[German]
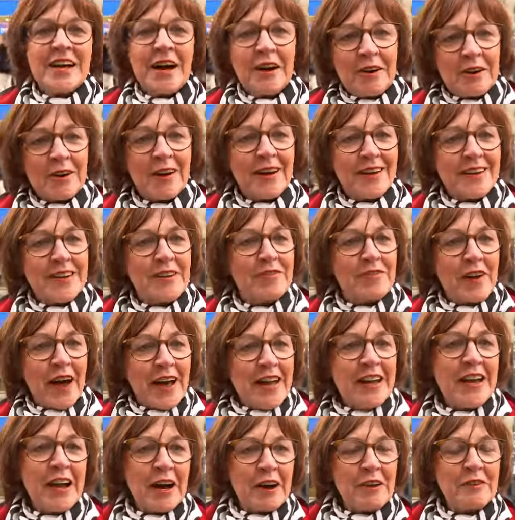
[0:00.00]
auch eine
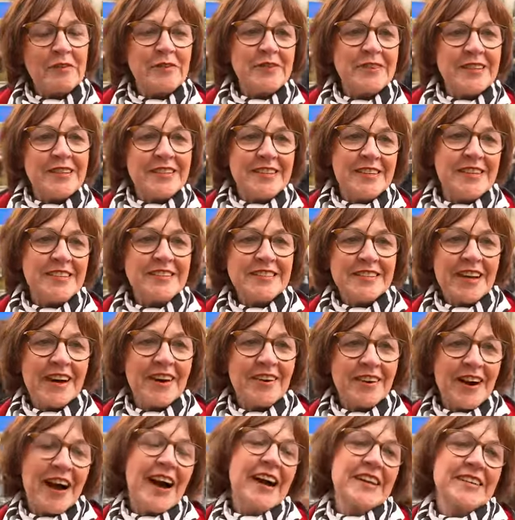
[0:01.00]
freilaufende, die ist
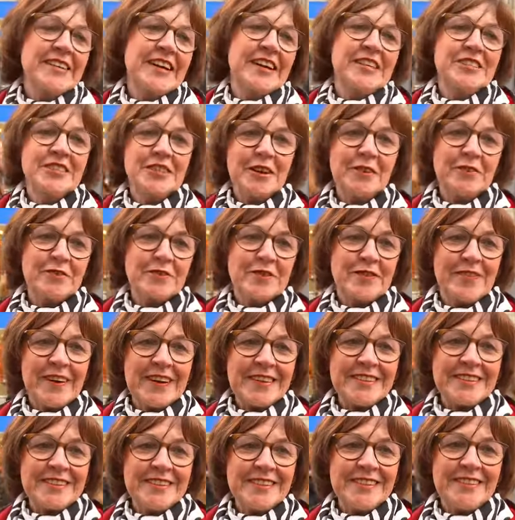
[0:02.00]
auch artgerecht
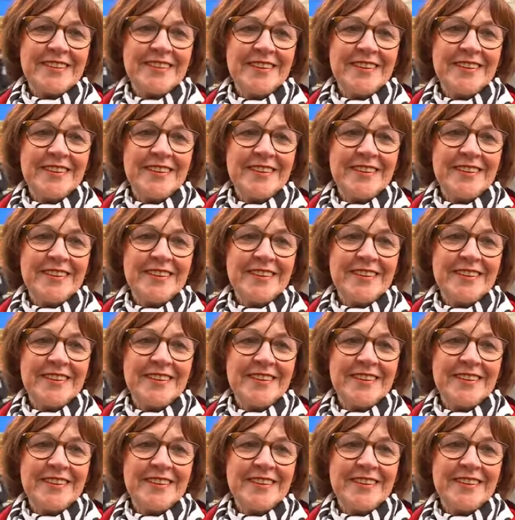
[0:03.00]
aufgewachsen.